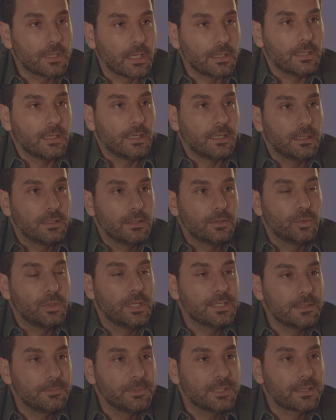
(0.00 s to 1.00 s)
يطلقها
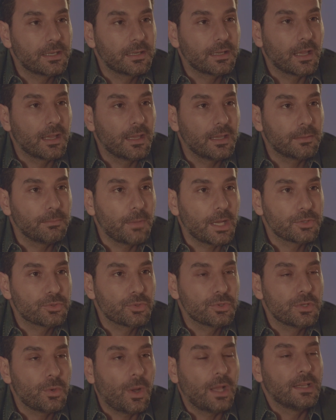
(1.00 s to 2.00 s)
ولازم يتركها هيك محجوزة